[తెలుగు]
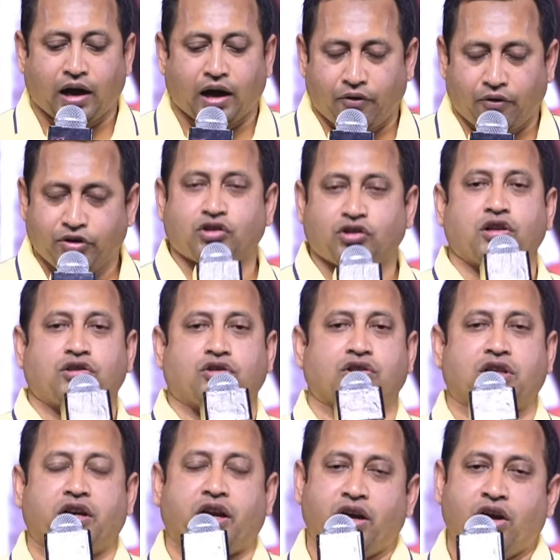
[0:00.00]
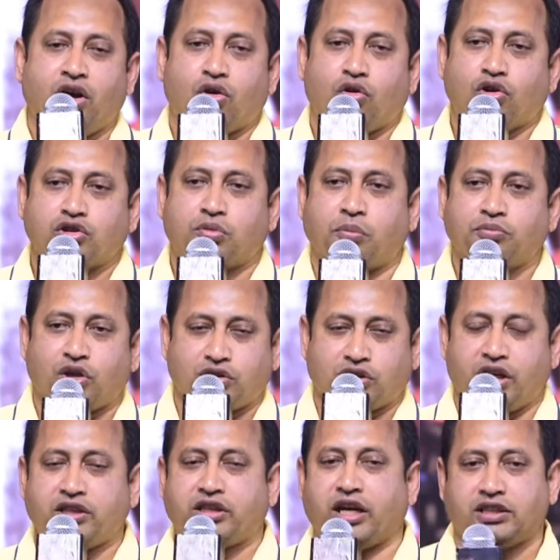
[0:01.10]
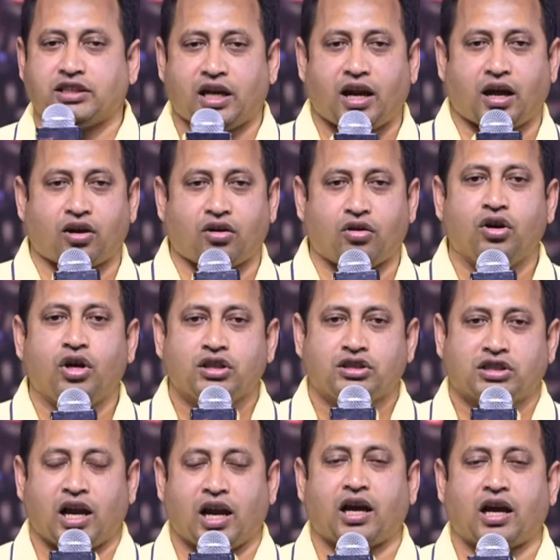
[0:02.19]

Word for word: ఆ విజువల్ చూస్తుంటే గూస్ బంప్స్ వచ్చినాయి తేజ నాకు చాలా